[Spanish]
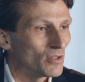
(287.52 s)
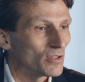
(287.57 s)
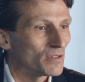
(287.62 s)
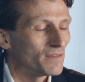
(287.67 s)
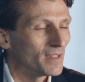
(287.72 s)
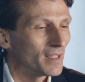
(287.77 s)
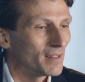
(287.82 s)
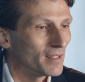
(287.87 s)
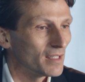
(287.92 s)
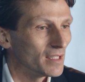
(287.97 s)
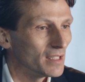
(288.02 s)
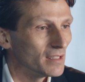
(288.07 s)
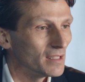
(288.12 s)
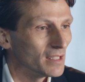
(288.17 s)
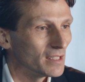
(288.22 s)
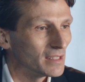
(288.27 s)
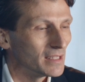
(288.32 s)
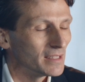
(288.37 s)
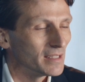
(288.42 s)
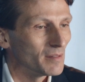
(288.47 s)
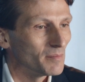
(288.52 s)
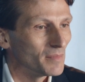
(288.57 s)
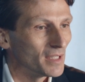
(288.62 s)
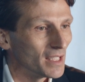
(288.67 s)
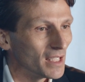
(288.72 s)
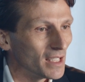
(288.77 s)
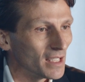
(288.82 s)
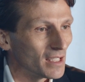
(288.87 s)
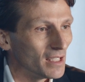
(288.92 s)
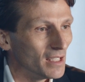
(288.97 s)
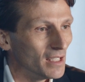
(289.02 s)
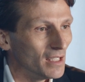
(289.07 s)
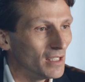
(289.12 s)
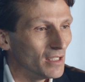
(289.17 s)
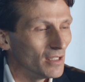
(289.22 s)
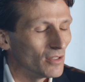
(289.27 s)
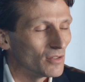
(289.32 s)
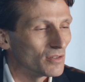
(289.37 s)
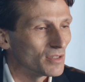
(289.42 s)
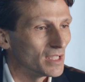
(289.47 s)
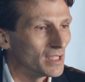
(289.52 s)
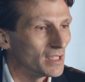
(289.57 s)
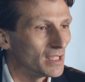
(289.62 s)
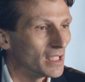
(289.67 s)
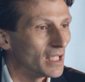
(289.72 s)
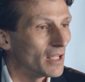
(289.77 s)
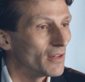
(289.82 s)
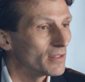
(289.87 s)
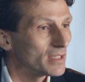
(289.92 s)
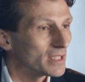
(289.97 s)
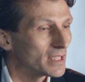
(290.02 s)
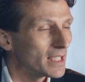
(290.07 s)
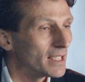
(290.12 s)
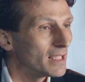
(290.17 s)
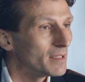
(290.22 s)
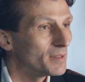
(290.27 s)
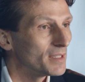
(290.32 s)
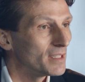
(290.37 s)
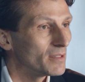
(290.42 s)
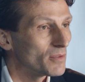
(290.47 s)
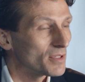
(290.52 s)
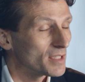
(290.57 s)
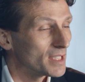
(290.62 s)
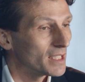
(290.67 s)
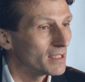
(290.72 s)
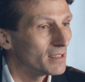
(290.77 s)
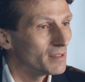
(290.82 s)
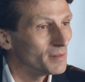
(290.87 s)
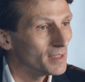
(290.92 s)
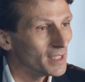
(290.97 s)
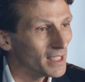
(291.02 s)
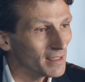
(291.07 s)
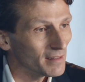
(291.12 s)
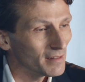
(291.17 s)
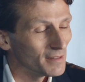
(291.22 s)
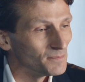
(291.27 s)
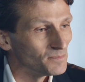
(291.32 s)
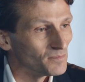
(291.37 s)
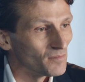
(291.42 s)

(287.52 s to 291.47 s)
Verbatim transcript: os faciliten determinar los indicadores clave de vuestra actividad